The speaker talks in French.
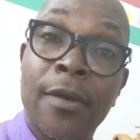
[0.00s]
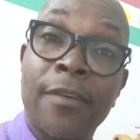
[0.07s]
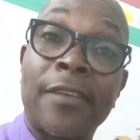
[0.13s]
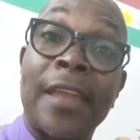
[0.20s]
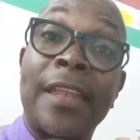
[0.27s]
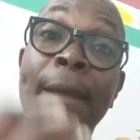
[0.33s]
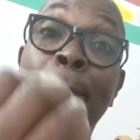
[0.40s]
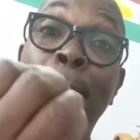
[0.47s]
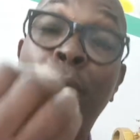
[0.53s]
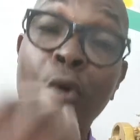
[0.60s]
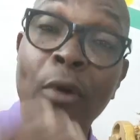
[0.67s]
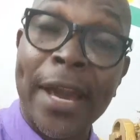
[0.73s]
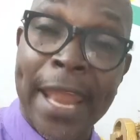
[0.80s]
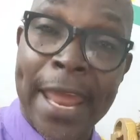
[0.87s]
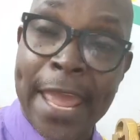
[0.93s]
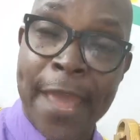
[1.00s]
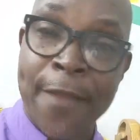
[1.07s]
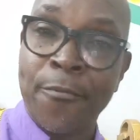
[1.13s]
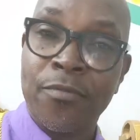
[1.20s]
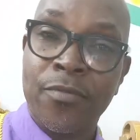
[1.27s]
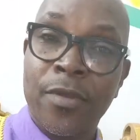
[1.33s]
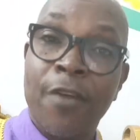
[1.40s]
c'est de
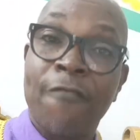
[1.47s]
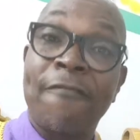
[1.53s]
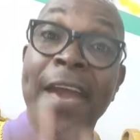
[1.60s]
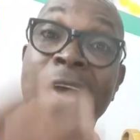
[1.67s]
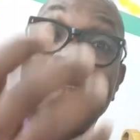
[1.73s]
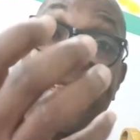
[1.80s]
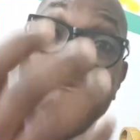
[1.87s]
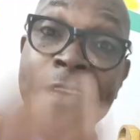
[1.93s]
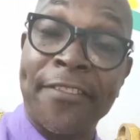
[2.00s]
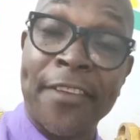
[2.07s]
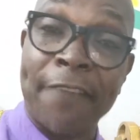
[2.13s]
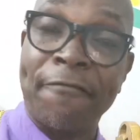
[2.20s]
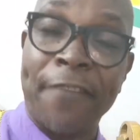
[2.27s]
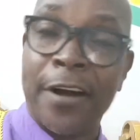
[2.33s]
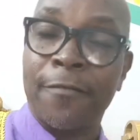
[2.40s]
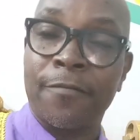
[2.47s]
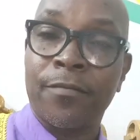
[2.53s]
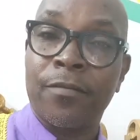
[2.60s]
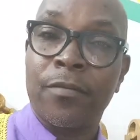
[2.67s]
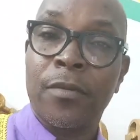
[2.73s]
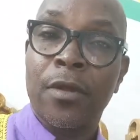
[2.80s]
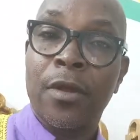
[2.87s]
procréer, faire des enfants.